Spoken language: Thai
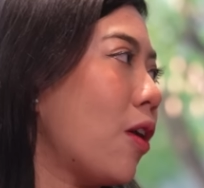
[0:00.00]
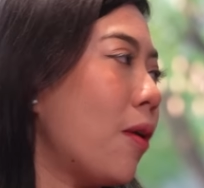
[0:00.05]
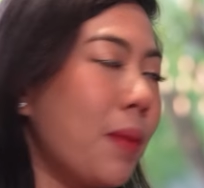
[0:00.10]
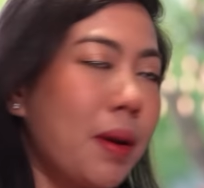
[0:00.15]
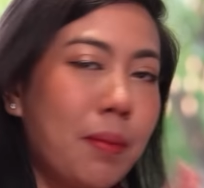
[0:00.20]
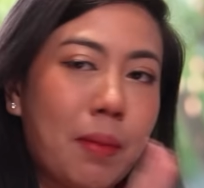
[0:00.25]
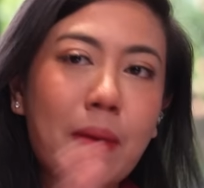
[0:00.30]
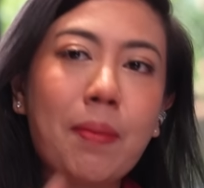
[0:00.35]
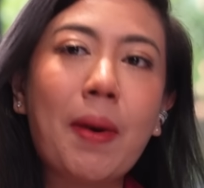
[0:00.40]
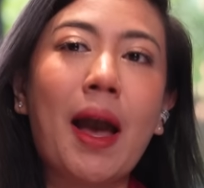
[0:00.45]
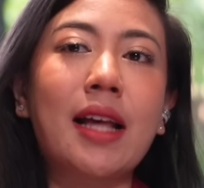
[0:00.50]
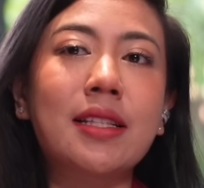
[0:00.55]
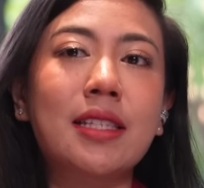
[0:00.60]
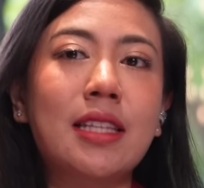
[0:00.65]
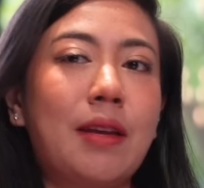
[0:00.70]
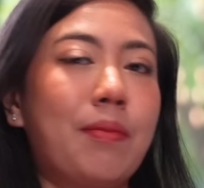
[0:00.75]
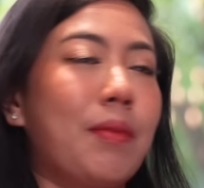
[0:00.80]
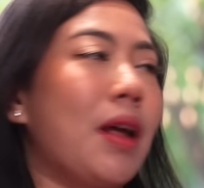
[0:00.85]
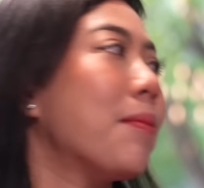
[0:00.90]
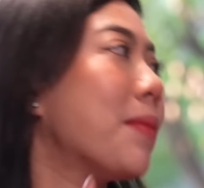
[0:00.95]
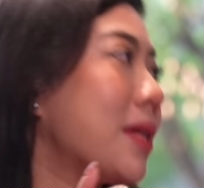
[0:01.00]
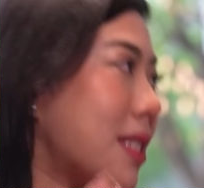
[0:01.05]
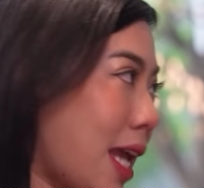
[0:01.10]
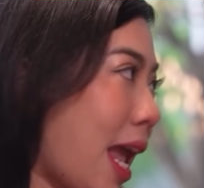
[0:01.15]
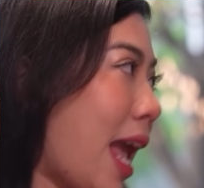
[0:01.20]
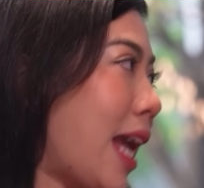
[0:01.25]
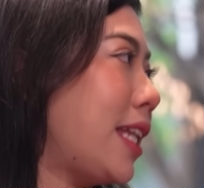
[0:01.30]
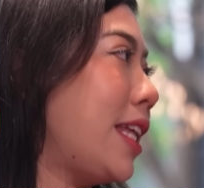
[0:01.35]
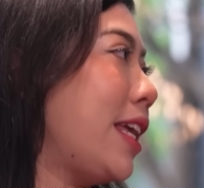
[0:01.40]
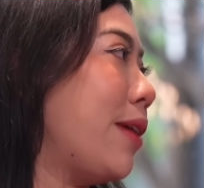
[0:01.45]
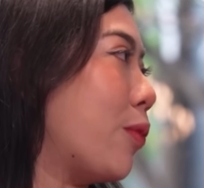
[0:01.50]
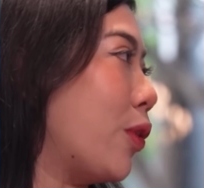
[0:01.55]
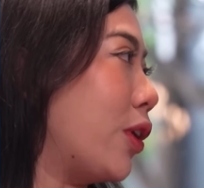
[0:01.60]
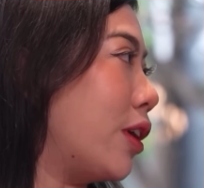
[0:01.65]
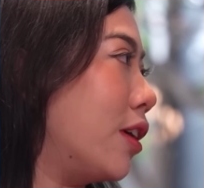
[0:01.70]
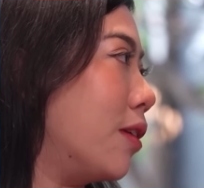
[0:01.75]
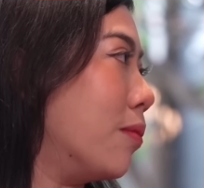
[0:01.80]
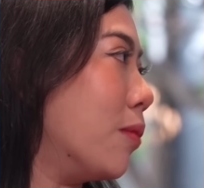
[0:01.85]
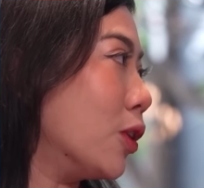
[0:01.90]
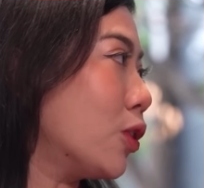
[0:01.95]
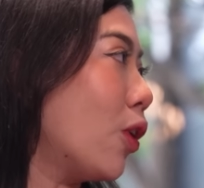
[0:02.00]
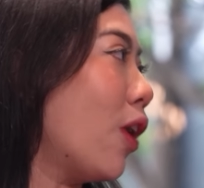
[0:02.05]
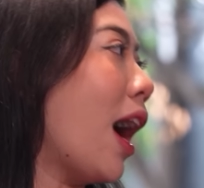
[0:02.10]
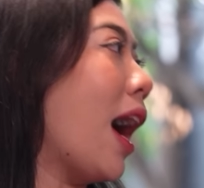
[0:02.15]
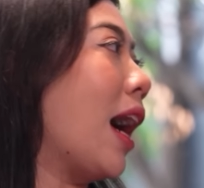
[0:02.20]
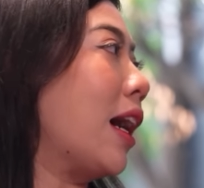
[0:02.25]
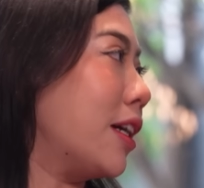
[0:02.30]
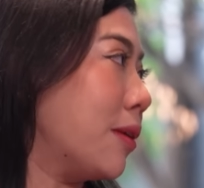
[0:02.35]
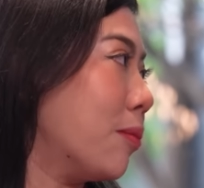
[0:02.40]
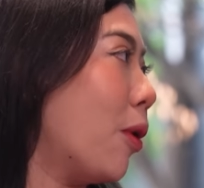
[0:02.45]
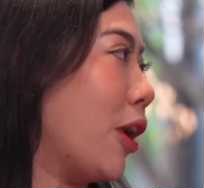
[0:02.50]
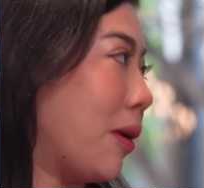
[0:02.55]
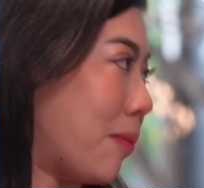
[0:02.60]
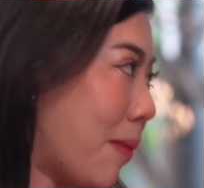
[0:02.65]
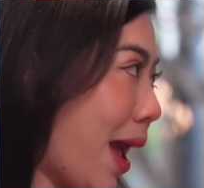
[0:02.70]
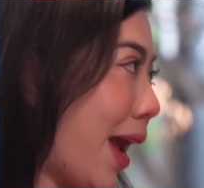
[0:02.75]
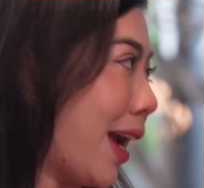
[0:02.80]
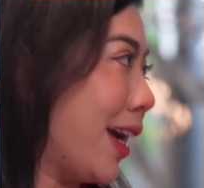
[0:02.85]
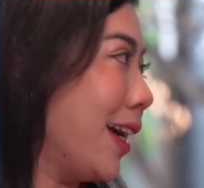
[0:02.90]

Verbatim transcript: ก็มันไม่ passive นะมันจะ active กว่าเดิมเพราะต้องหาเงินผ่อนแบง